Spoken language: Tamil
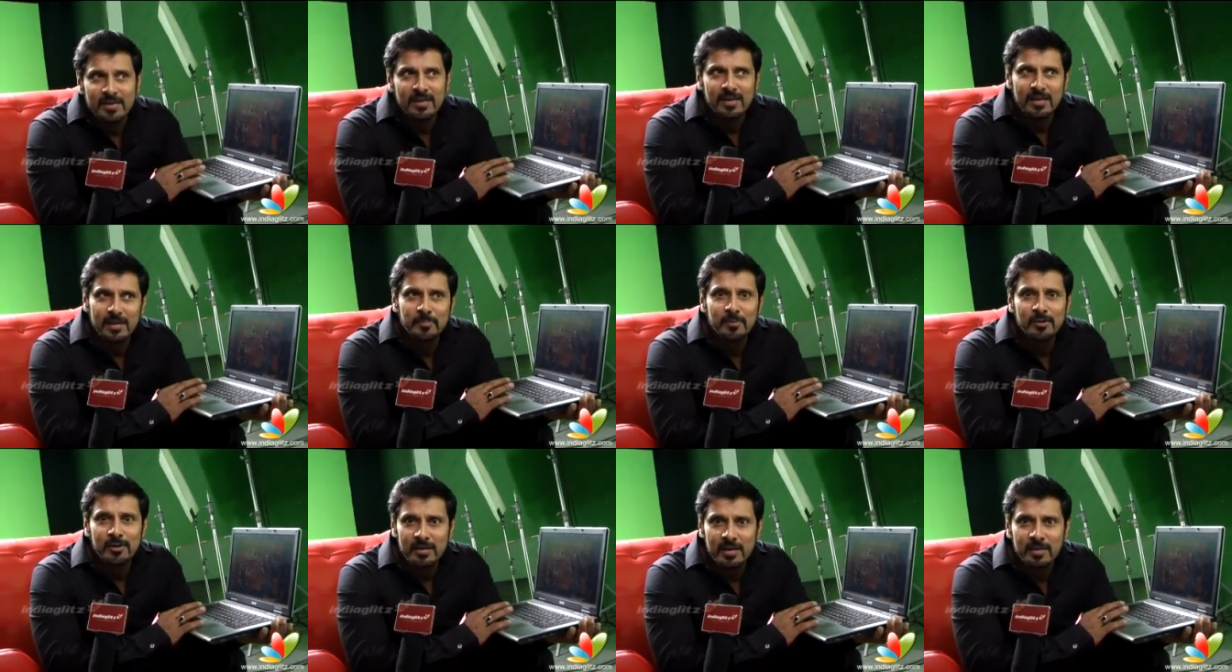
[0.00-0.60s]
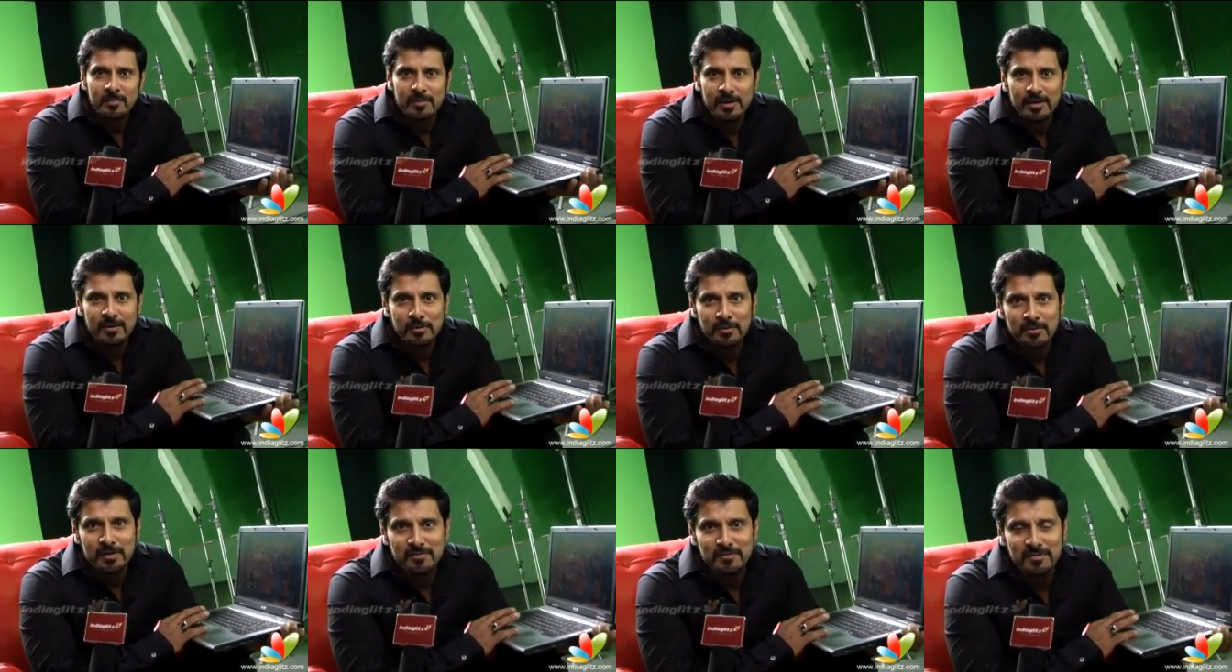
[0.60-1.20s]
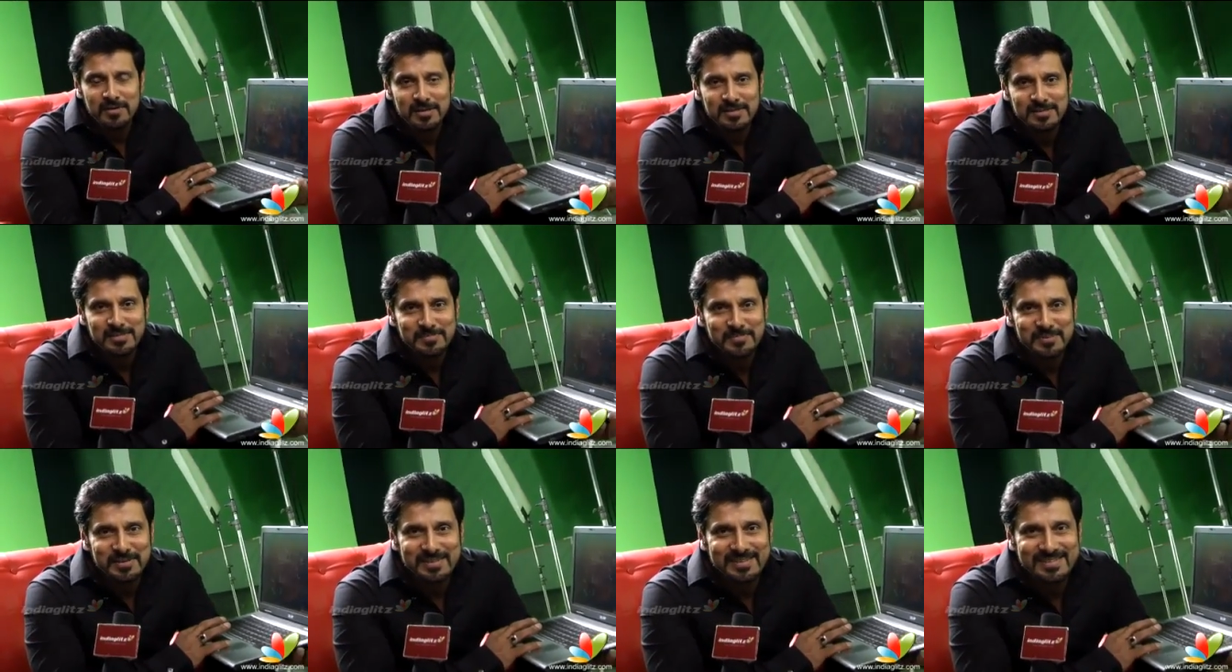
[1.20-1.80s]
எனக்கு எப்போல்லாம் டைம் கிடைக்குதோ நான் வந்து
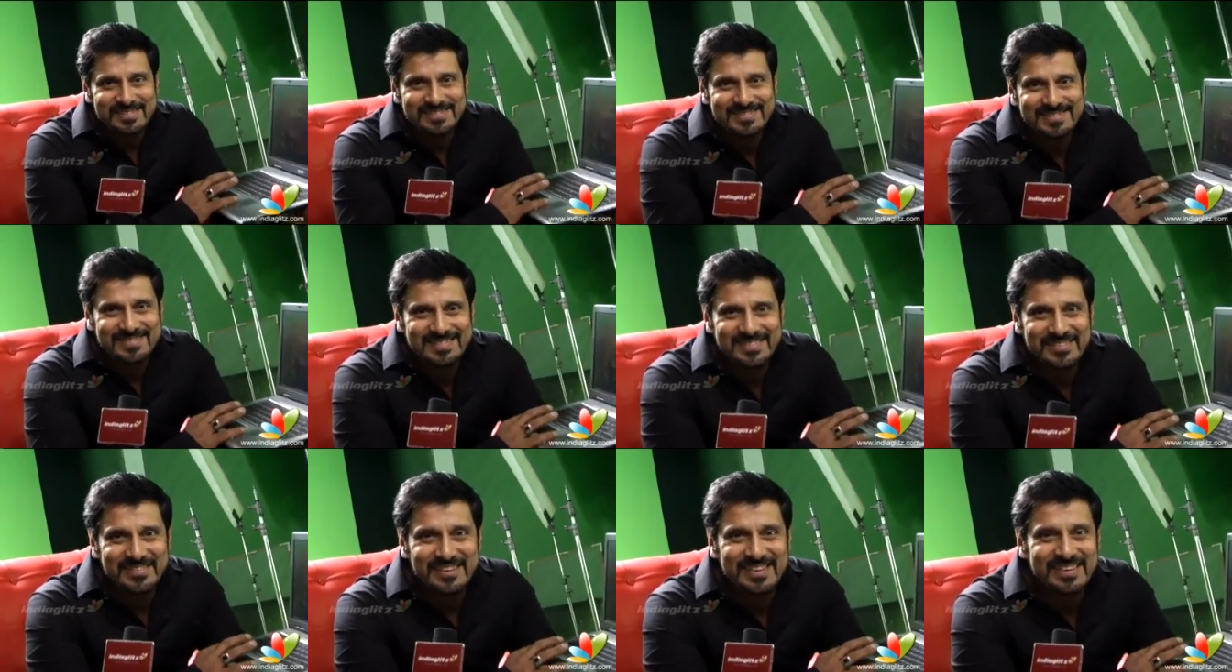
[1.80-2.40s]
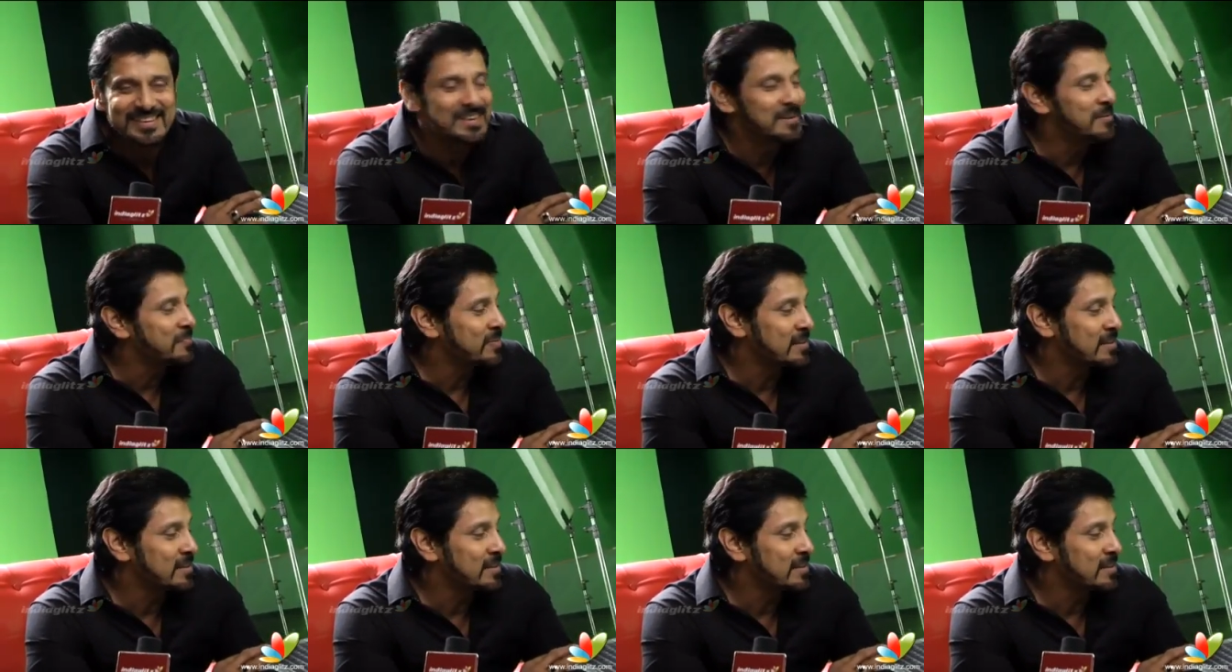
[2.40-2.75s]
ஆன்சர் பண்ணுறேன் ஓகே